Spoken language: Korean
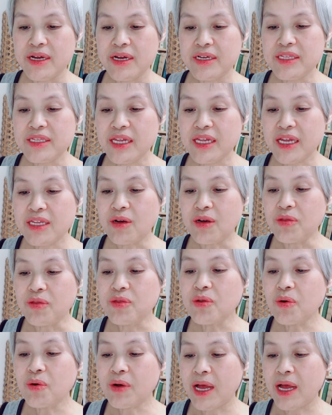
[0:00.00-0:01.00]
근데 이게
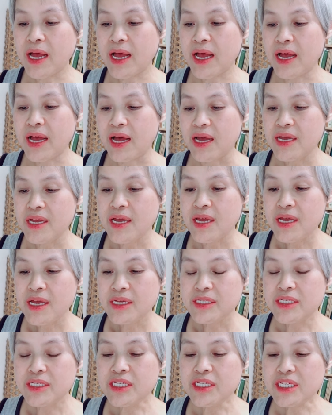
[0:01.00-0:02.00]
연도가
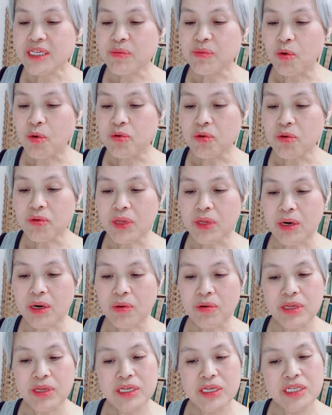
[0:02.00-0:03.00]
25년다라고
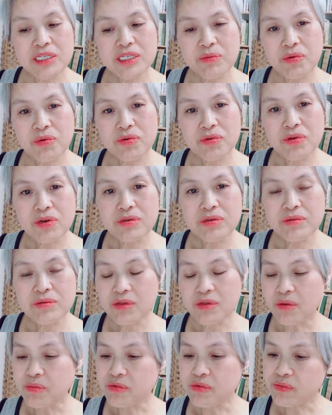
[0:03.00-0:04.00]
그러는데 25년은
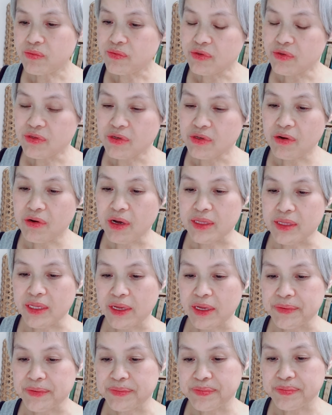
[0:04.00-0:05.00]
너무 좀 늦는 것
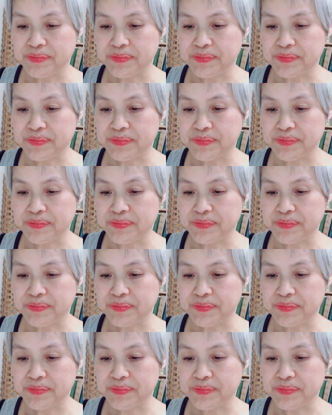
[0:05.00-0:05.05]
같아.